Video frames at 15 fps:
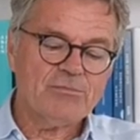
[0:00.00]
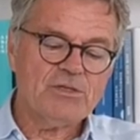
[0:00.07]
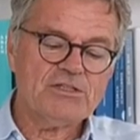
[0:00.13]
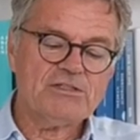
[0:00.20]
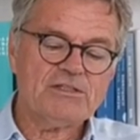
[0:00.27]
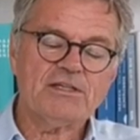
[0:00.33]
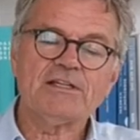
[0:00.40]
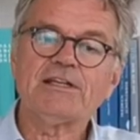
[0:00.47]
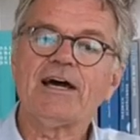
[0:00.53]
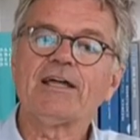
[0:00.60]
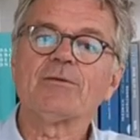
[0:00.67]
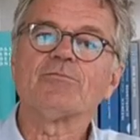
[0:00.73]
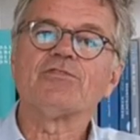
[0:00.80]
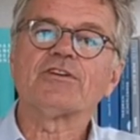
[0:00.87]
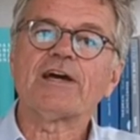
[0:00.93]
mich in
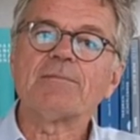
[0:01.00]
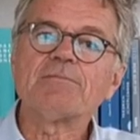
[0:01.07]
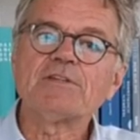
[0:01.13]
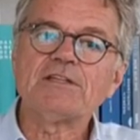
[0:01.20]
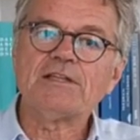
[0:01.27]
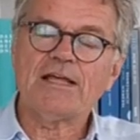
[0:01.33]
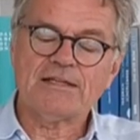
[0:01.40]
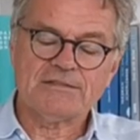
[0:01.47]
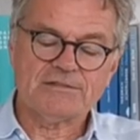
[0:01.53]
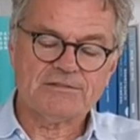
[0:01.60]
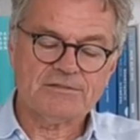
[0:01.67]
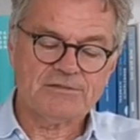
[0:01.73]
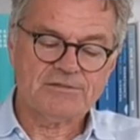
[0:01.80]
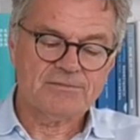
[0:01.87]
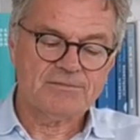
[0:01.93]
einem fremden
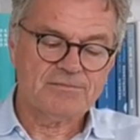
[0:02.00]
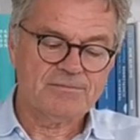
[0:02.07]
Land.